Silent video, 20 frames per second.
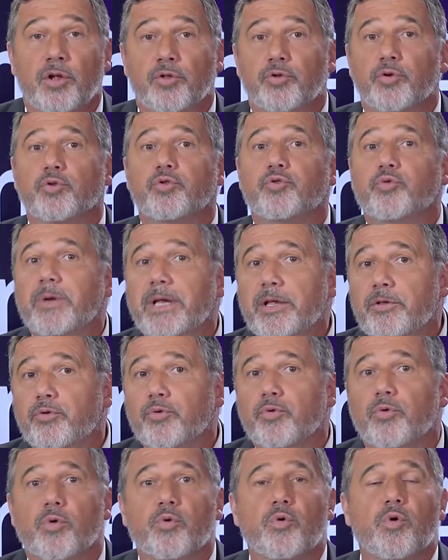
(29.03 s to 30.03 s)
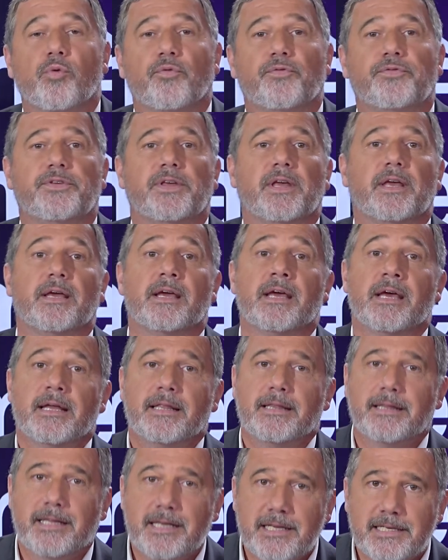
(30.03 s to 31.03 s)
Donc tous les deux ont convié
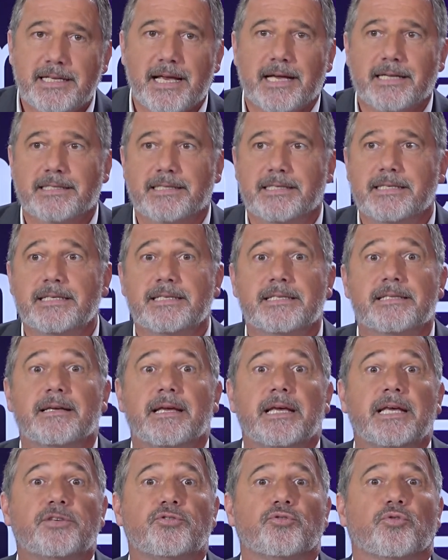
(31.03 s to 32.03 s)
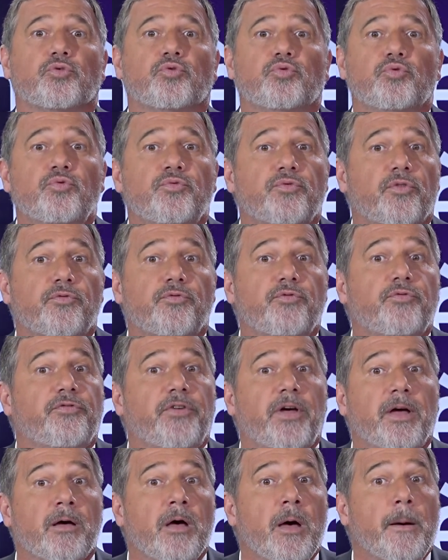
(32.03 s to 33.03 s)
des artistes et surtout vont vous
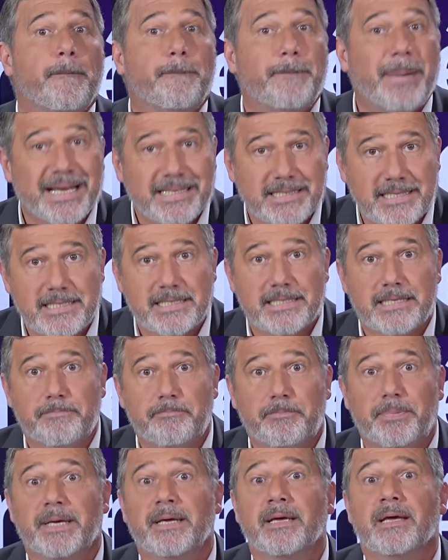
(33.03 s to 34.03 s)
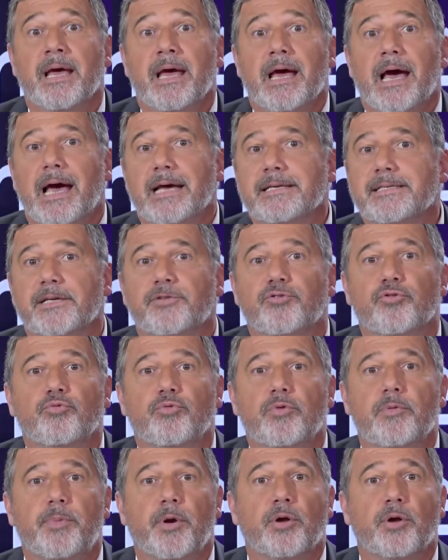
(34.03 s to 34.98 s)
faire participer à cette nuit